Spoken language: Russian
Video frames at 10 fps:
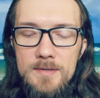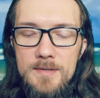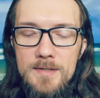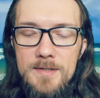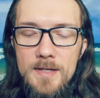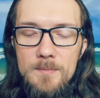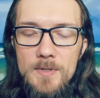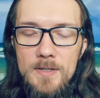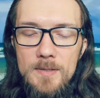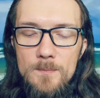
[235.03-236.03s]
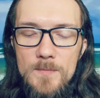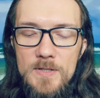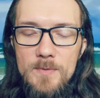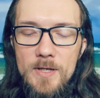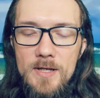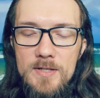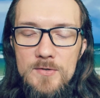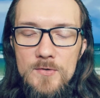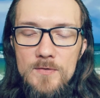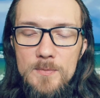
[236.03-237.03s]
Затем
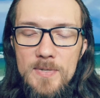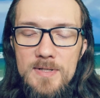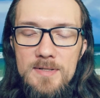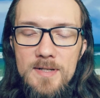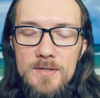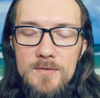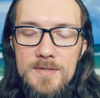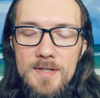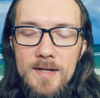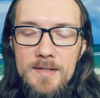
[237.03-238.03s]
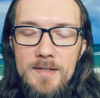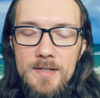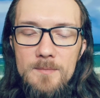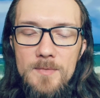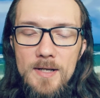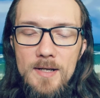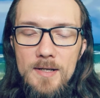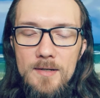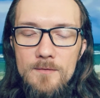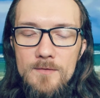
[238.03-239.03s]
беспрекословно последовал за Рениром
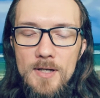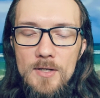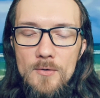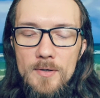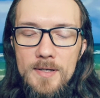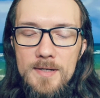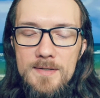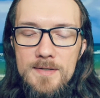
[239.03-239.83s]
в далекие